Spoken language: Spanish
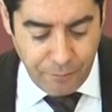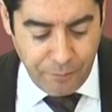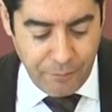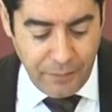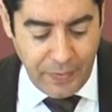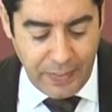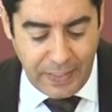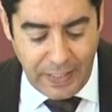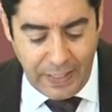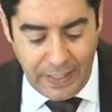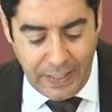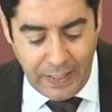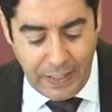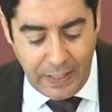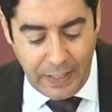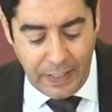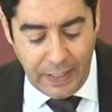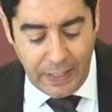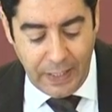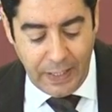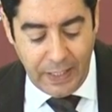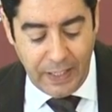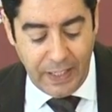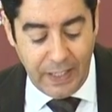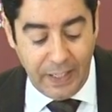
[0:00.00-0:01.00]

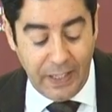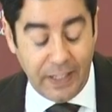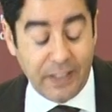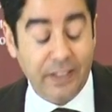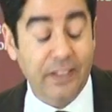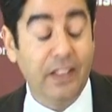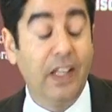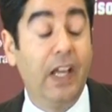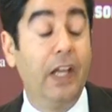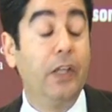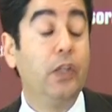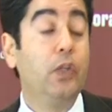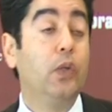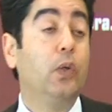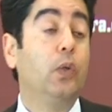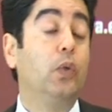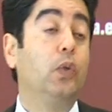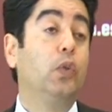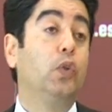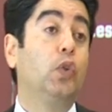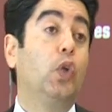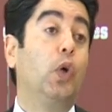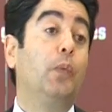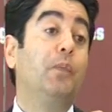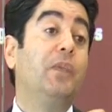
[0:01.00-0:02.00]
para este año
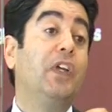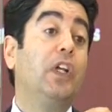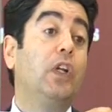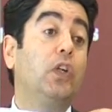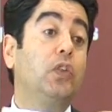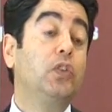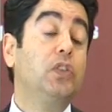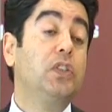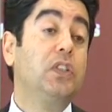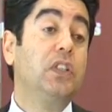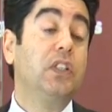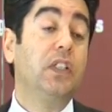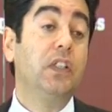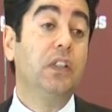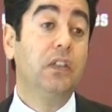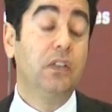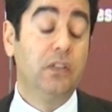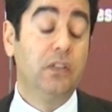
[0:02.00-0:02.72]
2011